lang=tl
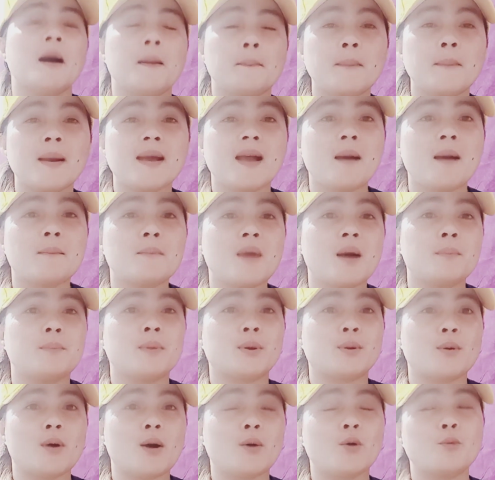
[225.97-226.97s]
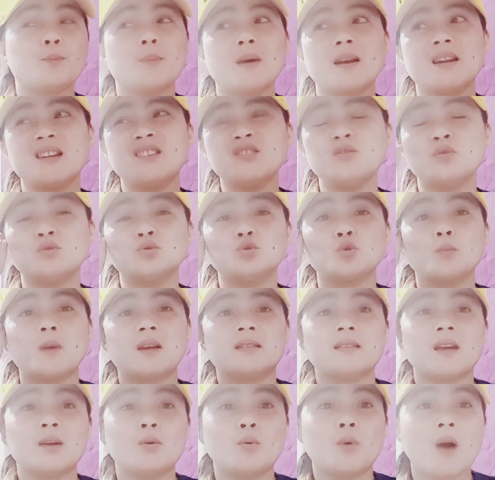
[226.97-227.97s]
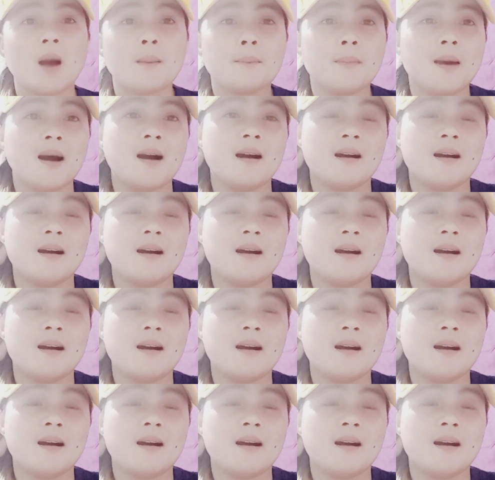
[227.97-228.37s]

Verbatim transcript: may ama pero ako pa rin yung tumatayong ama.